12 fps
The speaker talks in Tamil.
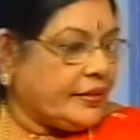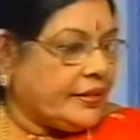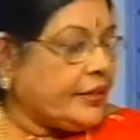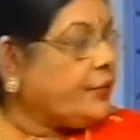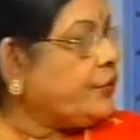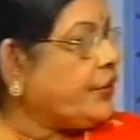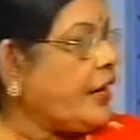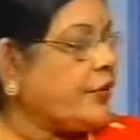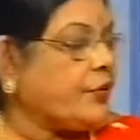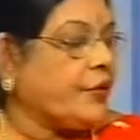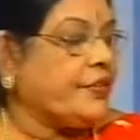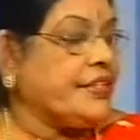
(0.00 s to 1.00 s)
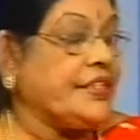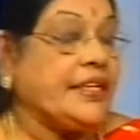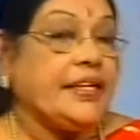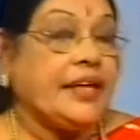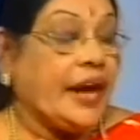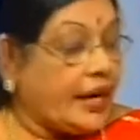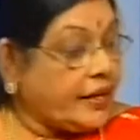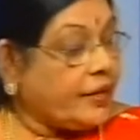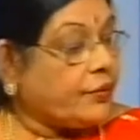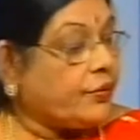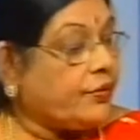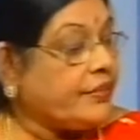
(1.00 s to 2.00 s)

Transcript: இந்த திருக்குற்றால குறவஞ்சி அழகர்